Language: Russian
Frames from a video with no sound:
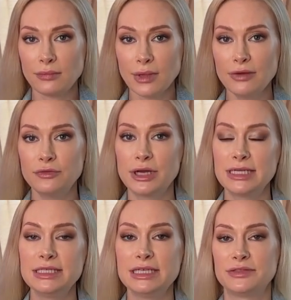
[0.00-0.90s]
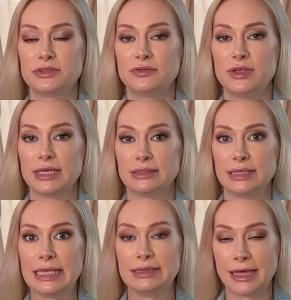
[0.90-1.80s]
выходить в свет,
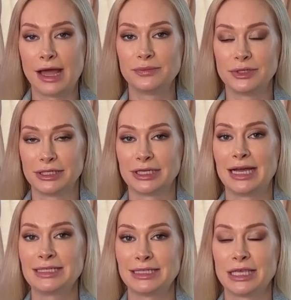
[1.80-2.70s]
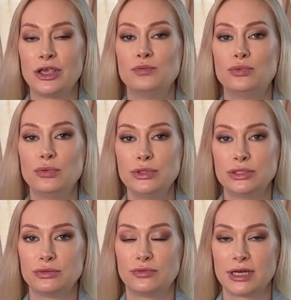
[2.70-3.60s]
и там как раз-таки и
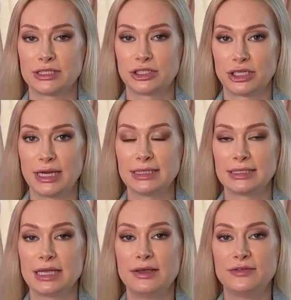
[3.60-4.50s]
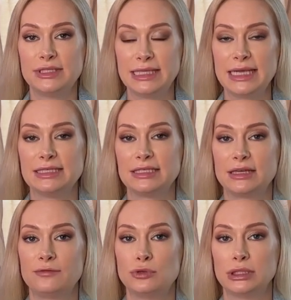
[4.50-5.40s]
будет у вас шанс встретить
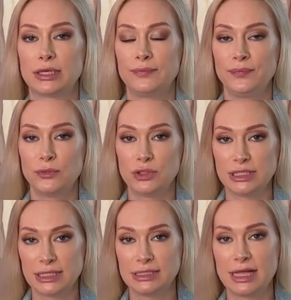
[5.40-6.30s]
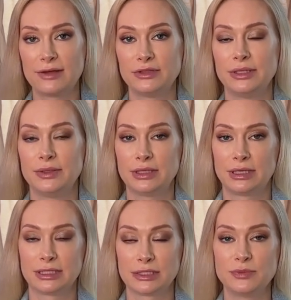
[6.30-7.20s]
кого-то. То есть здесь главный
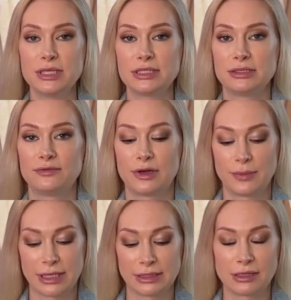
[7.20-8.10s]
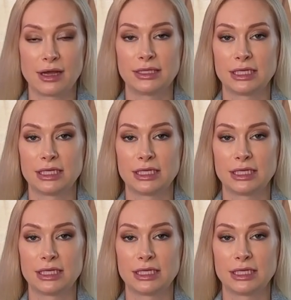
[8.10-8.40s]
а, смысл вам от аркана